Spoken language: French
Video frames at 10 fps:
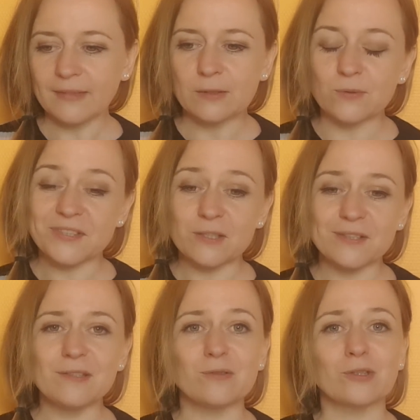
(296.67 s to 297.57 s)
Donc c'est
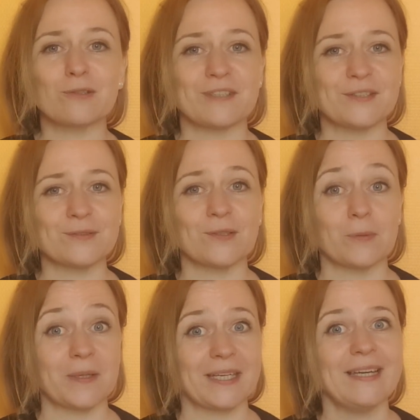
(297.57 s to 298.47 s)
aussi une autre façon de
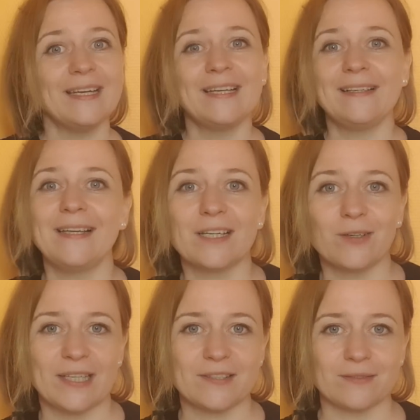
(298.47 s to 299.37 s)
repérer les
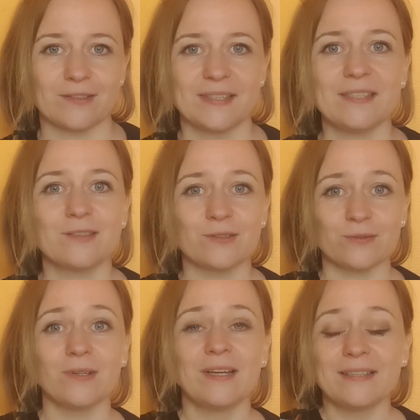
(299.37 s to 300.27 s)
relations toxiques. Ce
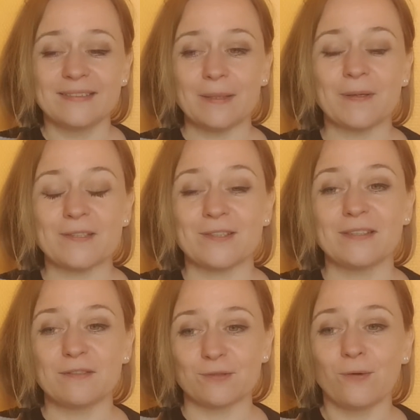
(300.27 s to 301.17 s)
sont des personnes
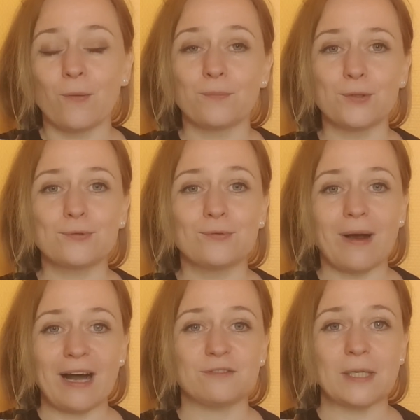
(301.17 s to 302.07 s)
qui vont beaucoup
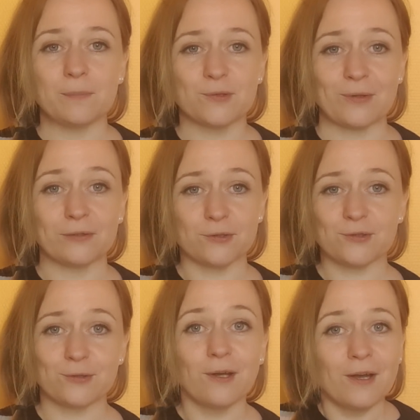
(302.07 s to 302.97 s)
avoir besoin de
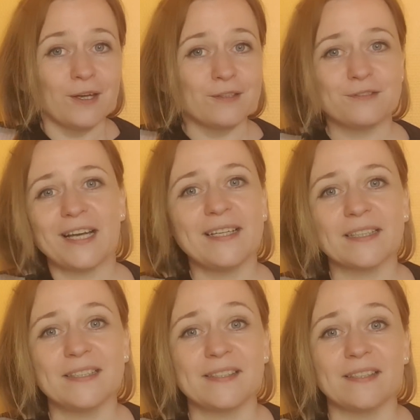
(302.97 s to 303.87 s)
se
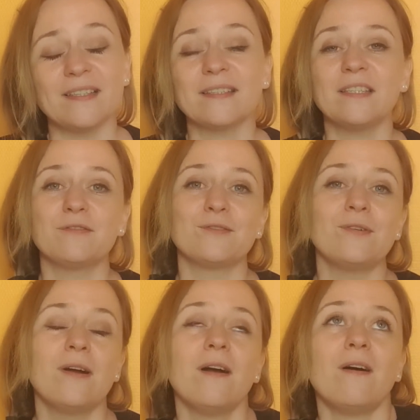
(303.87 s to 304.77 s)
valériser, qui vont
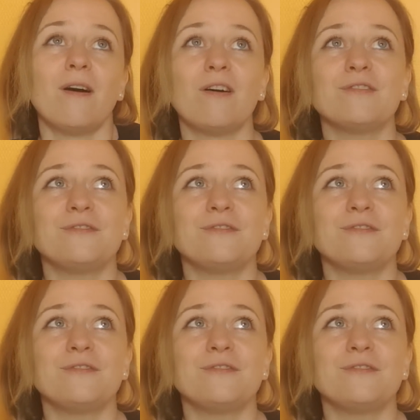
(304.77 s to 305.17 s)
en